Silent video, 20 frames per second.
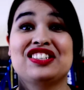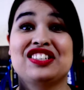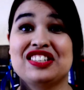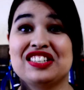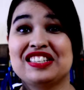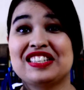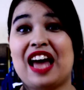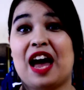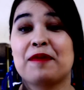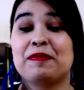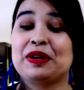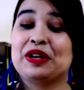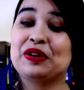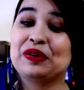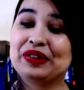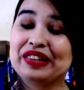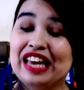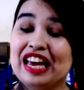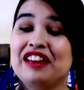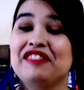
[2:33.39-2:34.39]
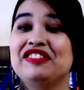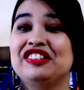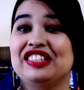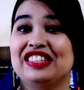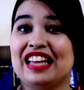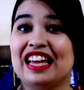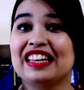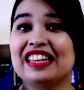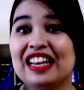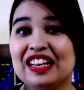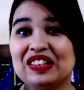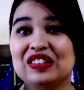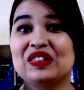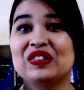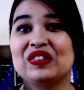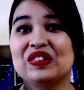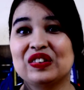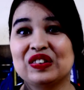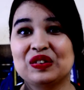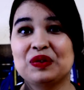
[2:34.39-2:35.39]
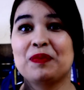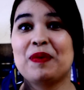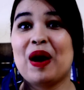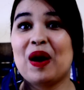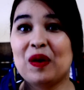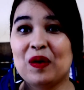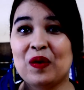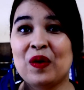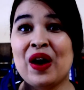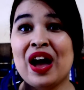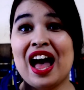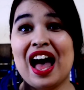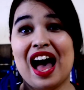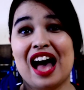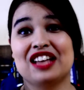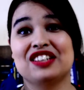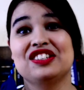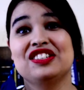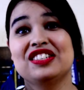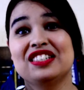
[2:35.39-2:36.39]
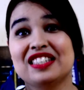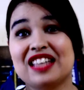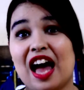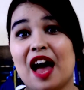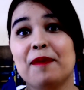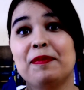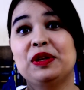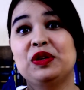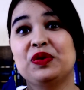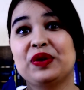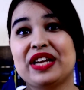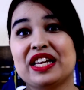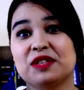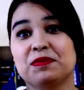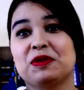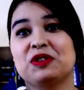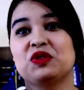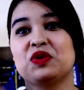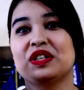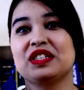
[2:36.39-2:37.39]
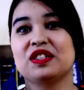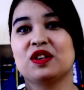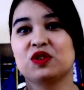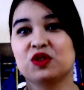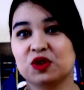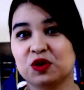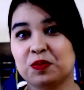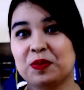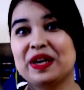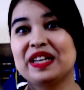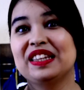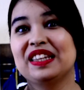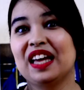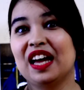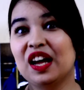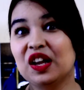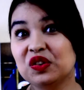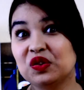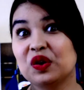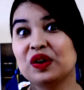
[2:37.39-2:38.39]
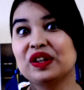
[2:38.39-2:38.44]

gente sabe que o David está dentro do, do baú, a gente sabe do que as pessoas estão suspeitando